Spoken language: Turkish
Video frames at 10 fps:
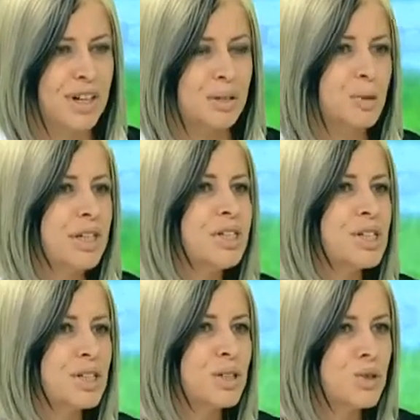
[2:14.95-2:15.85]
Bu
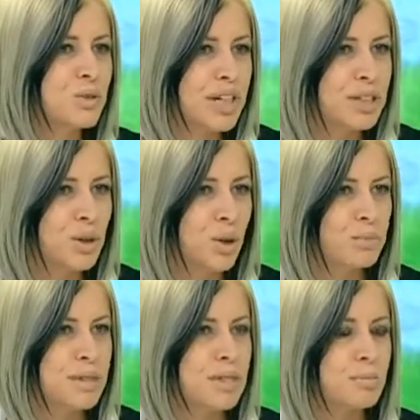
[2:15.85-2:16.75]
ilişkinin kuvvetli
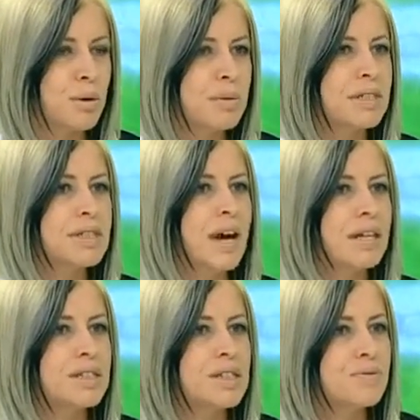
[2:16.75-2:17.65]
olması bebeğin
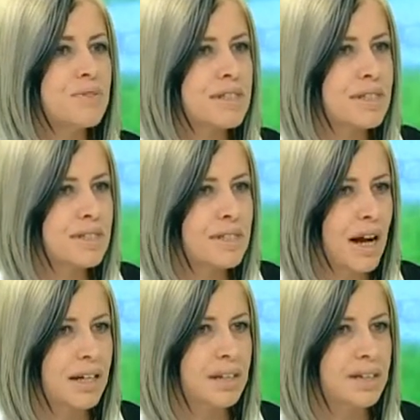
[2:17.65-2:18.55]
sadece
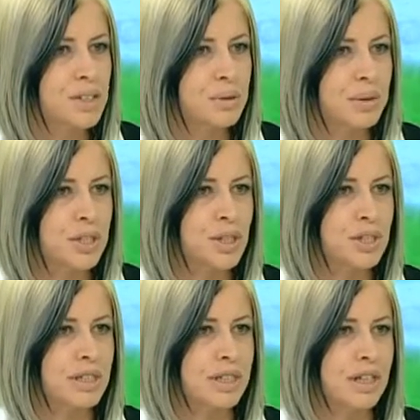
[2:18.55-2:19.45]
fiziksel gelişimi
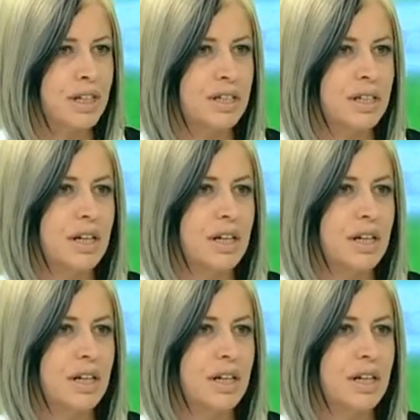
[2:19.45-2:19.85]
için değil